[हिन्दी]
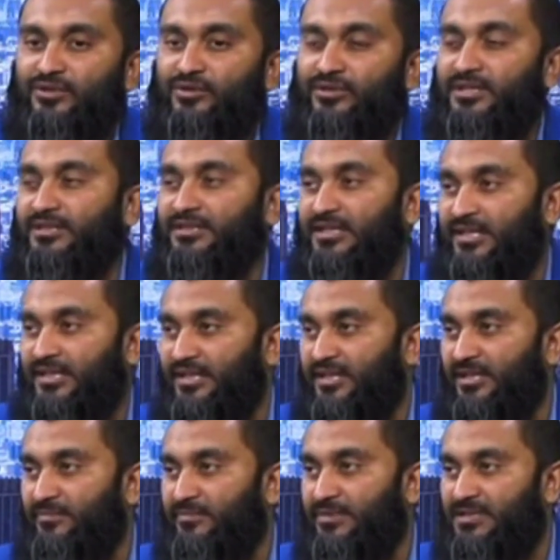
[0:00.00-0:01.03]
तो ये सर्दी
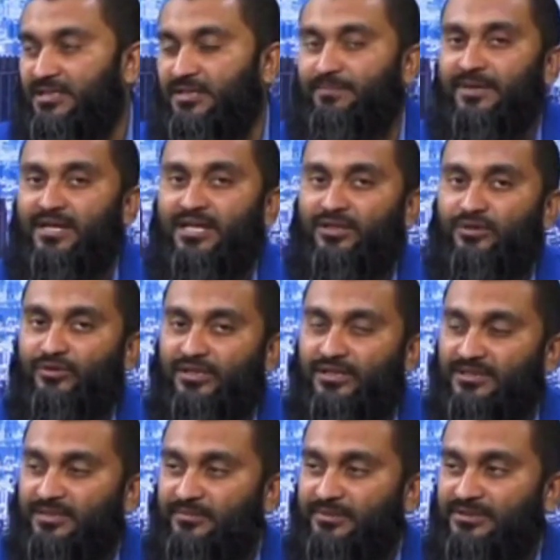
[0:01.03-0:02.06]
का मर्ज़ है पहले तो ये
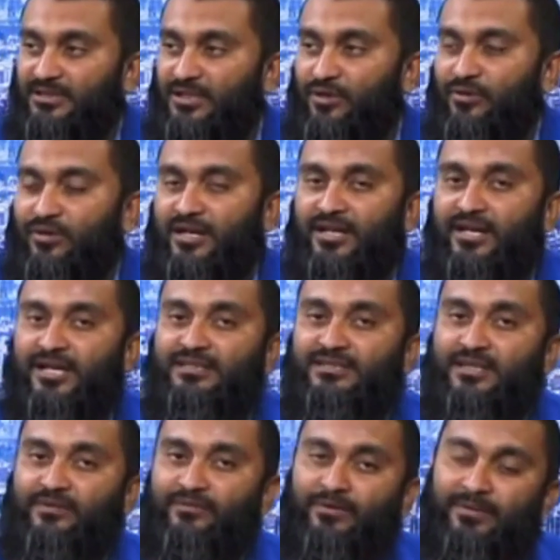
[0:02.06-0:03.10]
समझना होगा ना
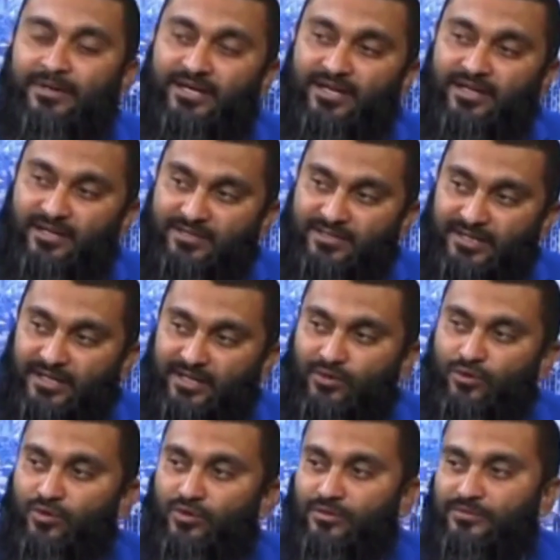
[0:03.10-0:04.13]
सिर्फ हमारे नाजरीन
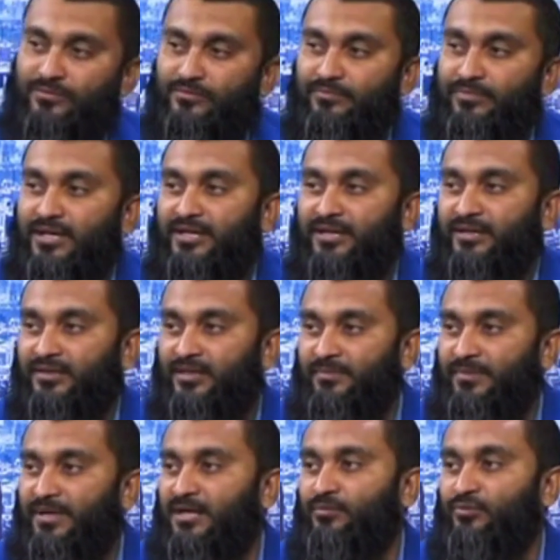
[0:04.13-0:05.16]
को हम्म। बल्कि
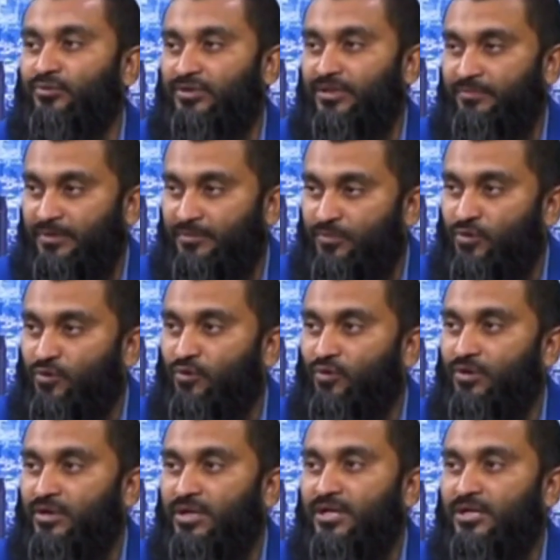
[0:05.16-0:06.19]
तमाम उन तबीबों
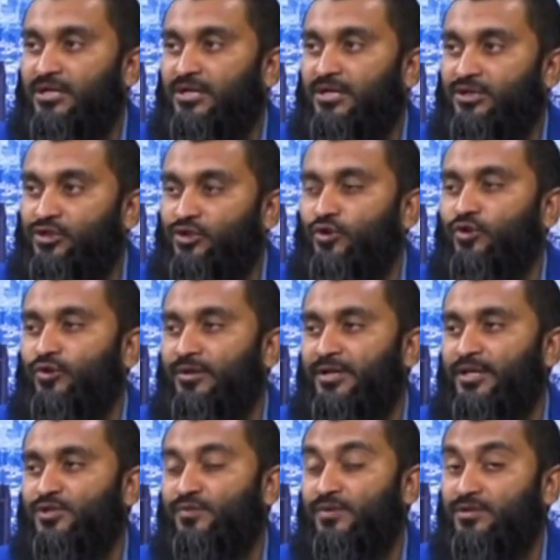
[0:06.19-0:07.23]
को जो
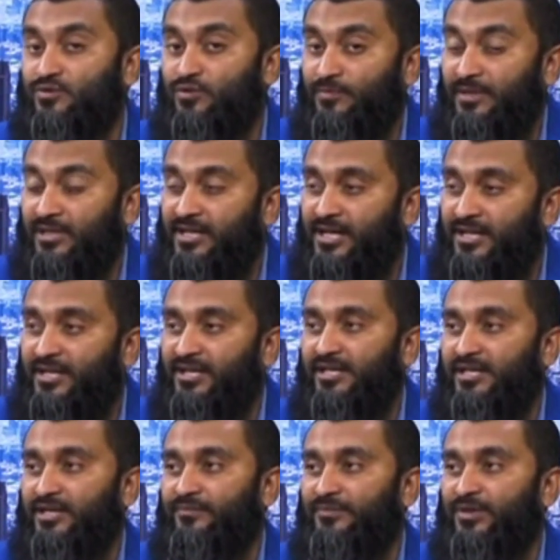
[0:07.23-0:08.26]
इस वक्त ज़िम्मेदारी
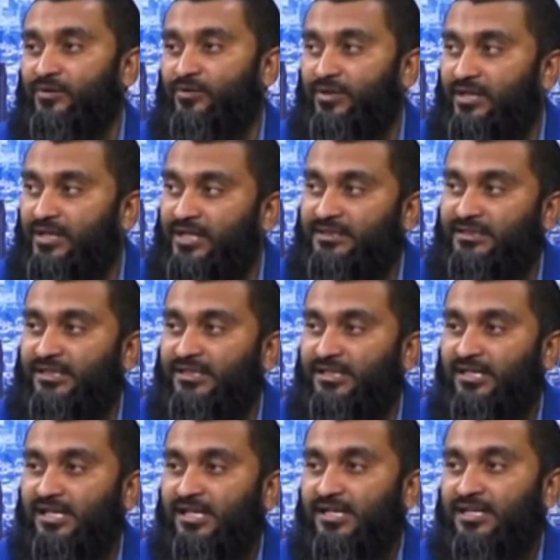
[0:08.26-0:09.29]
लिए हुए हैं और अल्लाह जी
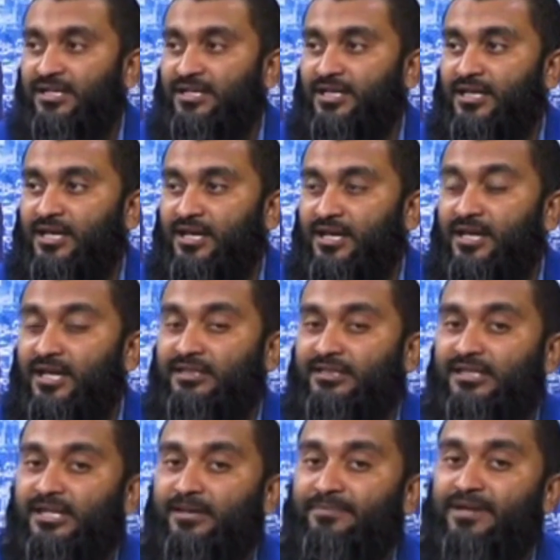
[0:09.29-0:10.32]
कि अल्लाह
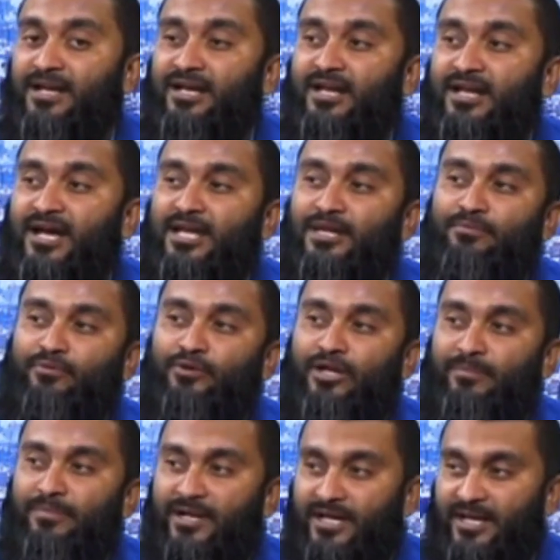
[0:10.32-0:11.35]
जी ने अपना नाइब
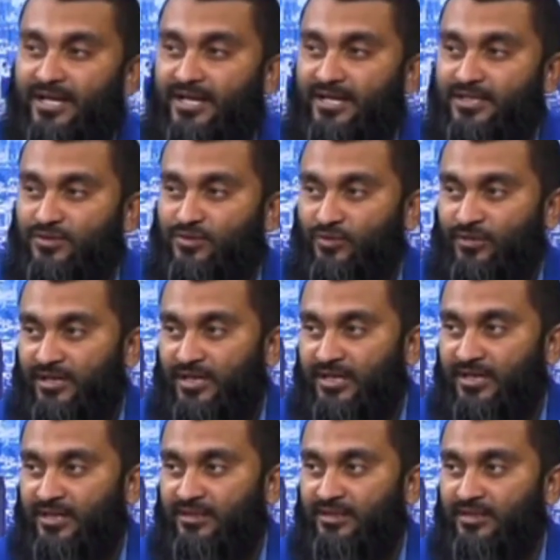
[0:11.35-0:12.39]
उन्हें बनाया है इस दुनिया
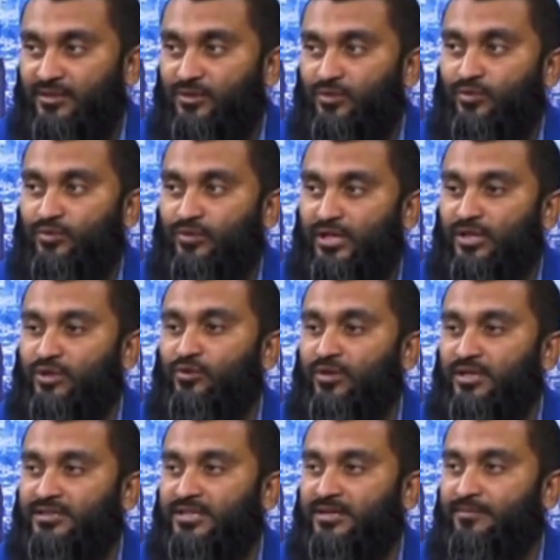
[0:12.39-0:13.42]
के अंदर तो उन्हें
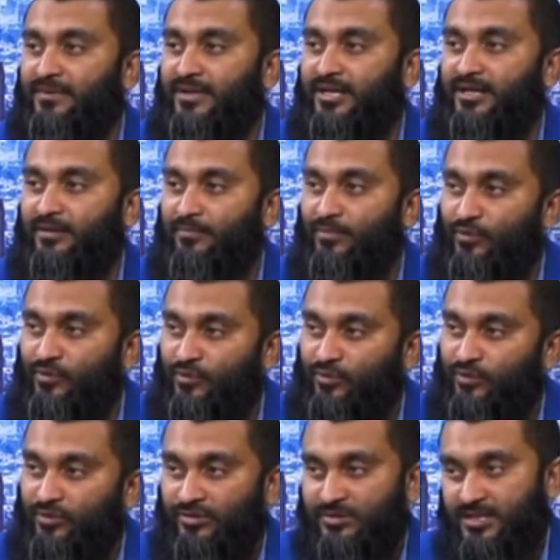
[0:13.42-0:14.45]
थोड़ा सा अपने किबलों को
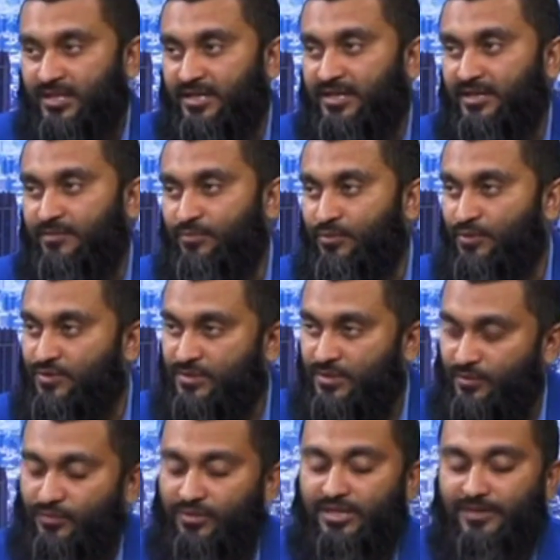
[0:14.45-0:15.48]
दुरुस्त करना बहुत
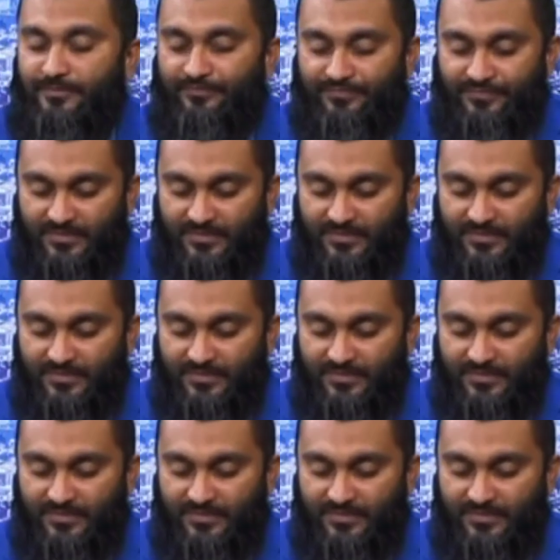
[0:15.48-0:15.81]
ज़रूरी है